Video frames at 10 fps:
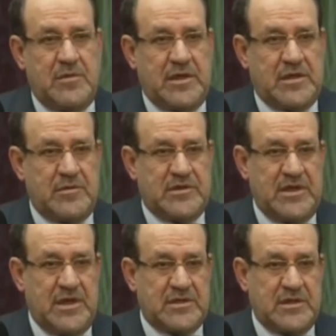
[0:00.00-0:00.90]
المكتب
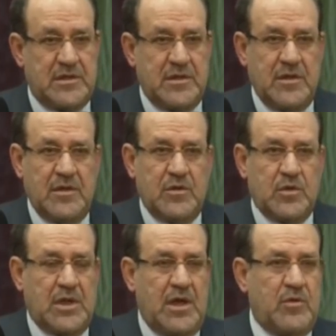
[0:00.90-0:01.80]
السياسي
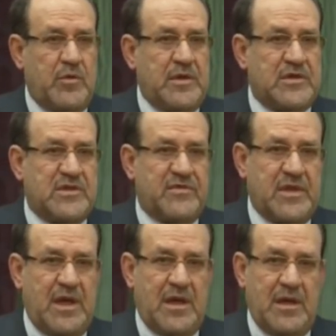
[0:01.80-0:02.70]
يطالب
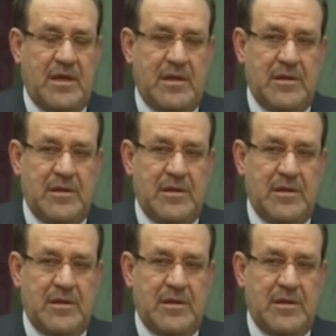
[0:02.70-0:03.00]
بالاستفتاء